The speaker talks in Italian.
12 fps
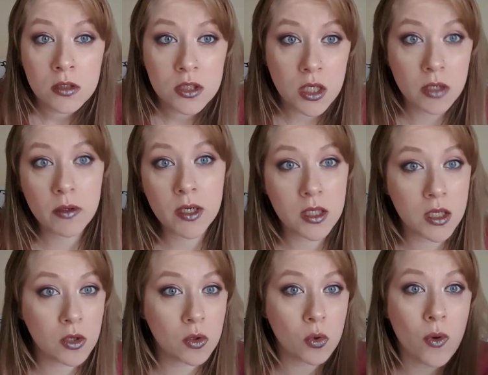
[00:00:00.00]
Cioè
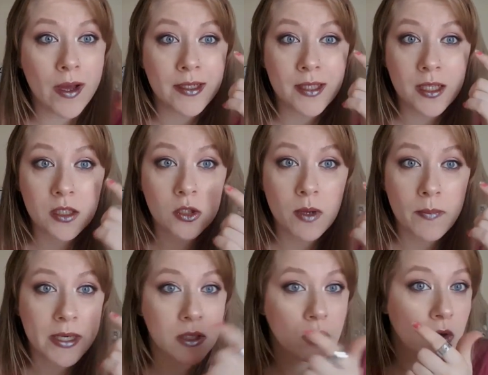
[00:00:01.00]
guardate, guardate come ha
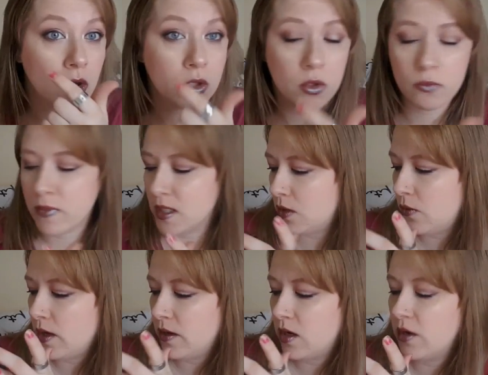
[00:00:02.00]
aperto l'occhio in base a
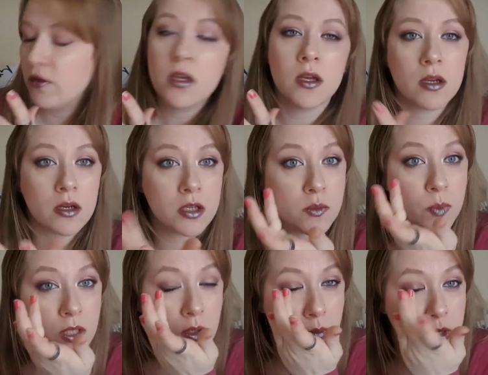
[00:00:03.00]
que
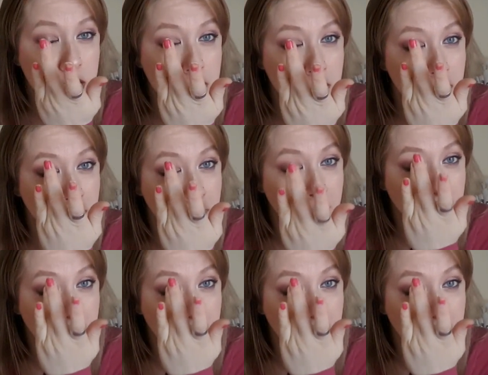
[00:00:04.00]
rispetto a questo.